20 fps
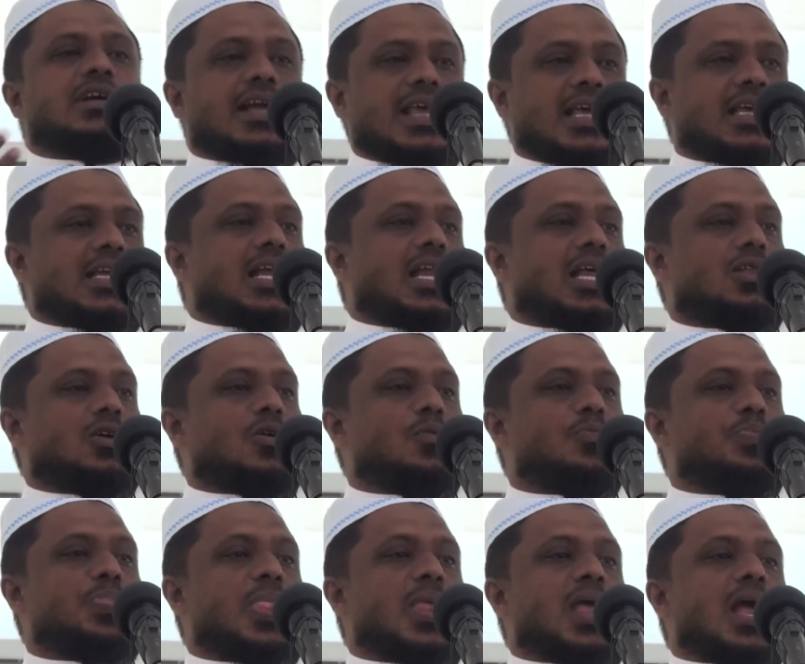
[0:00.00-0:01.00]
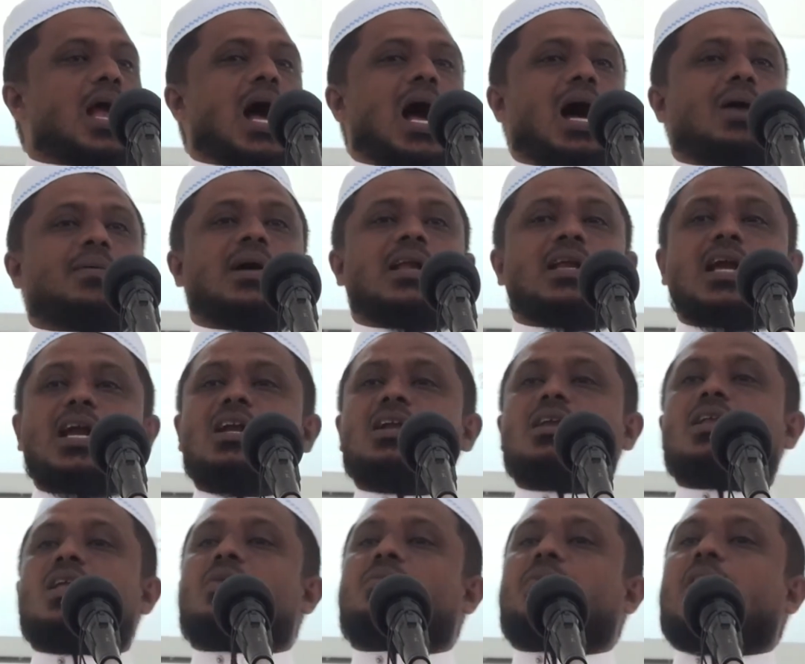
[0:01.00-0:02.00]
கிடைக்கிறதோ அவர்கள்
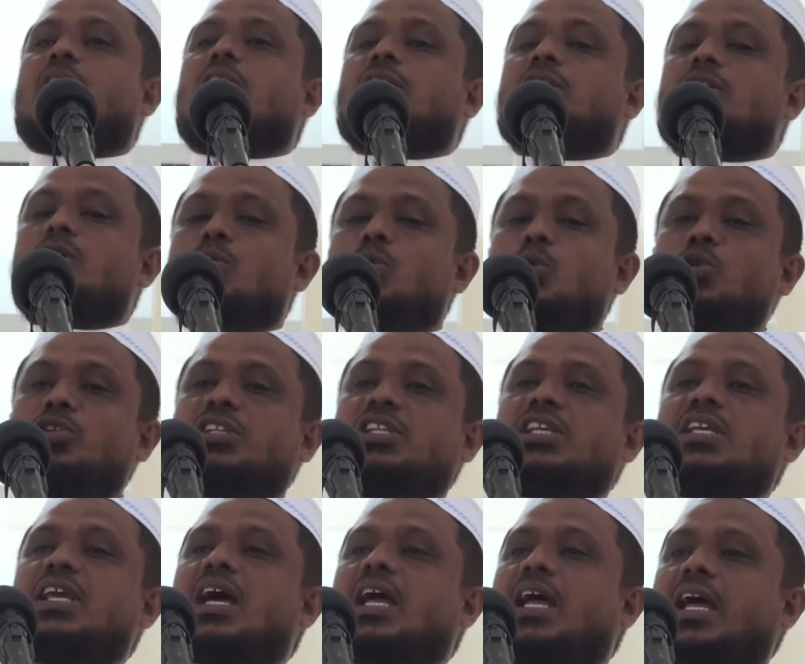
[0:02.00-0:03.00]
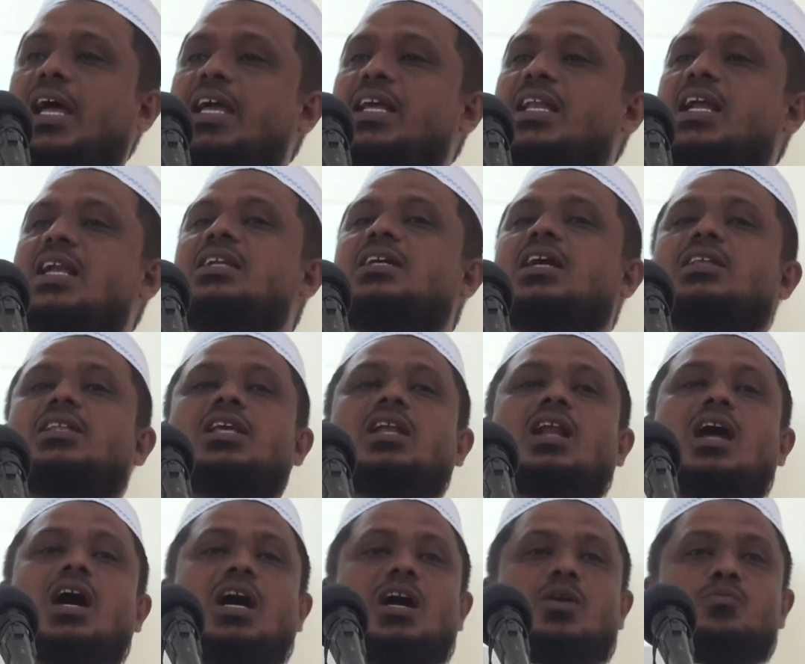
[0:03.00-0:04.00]
பக்கத்து ஊத்திய ஹைரன்
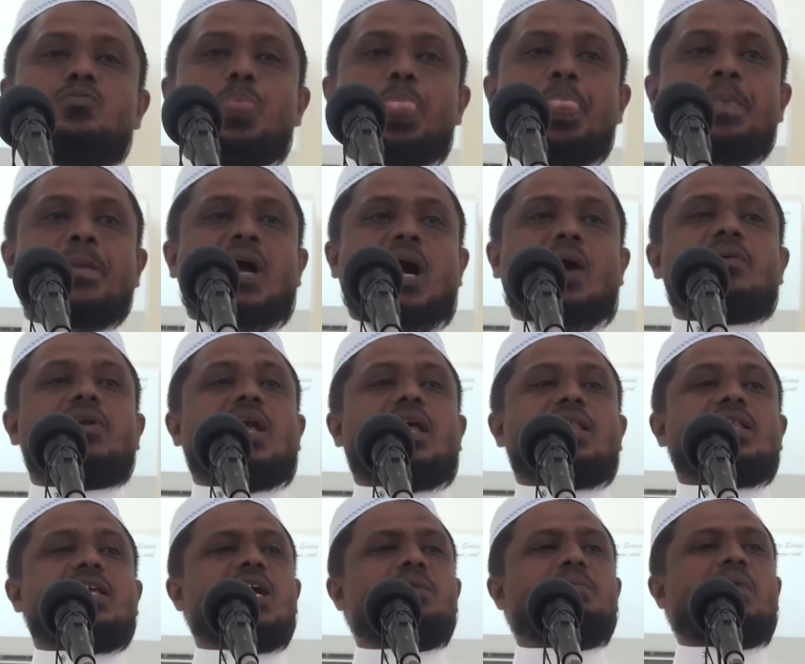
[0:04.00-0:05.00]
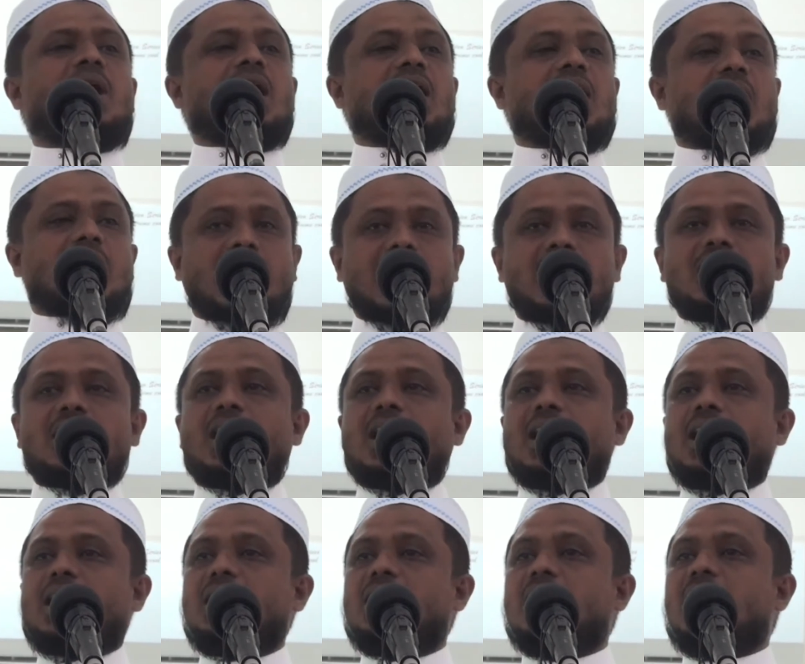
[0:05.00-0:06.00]
கதீரா அவர் அதிகமான
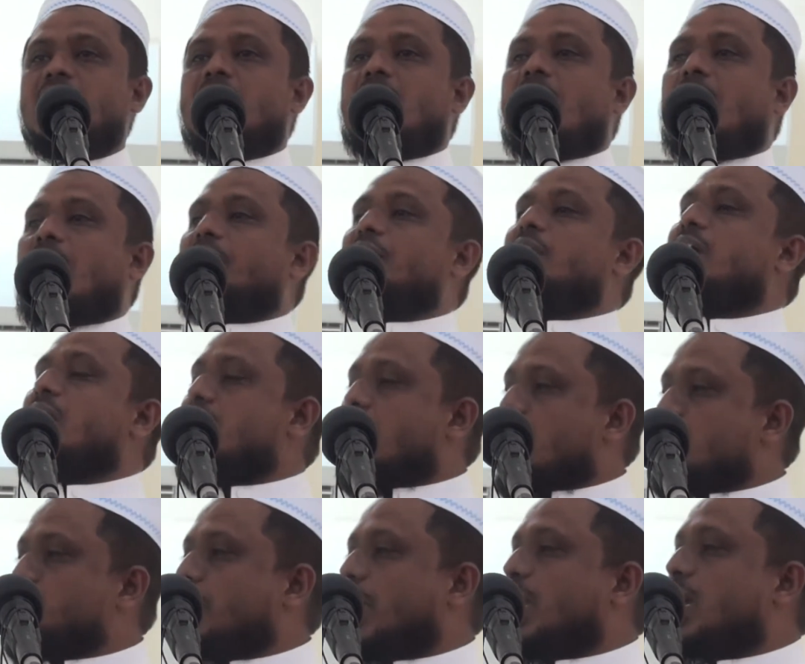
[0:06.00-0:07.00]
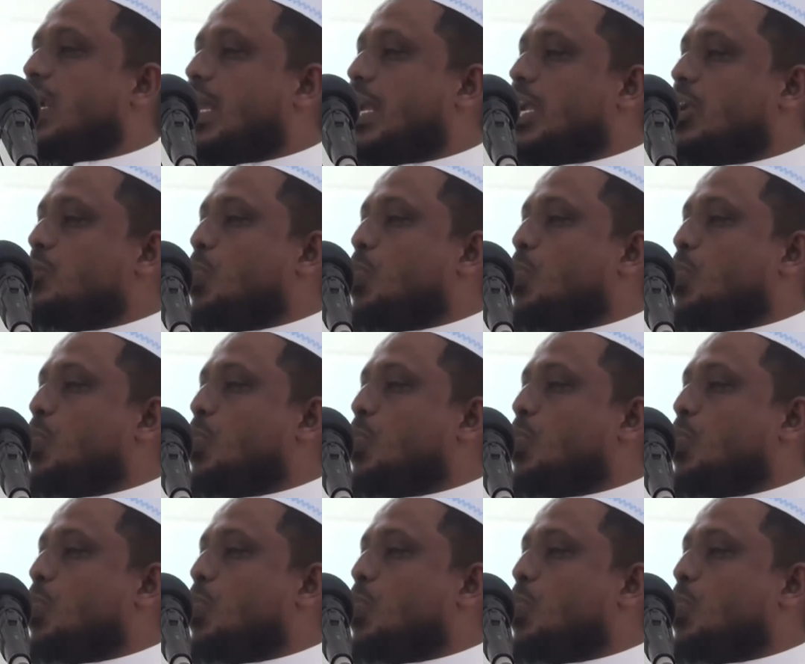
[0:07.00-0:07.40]
ஹைர்களை அதிக நன்மைகளை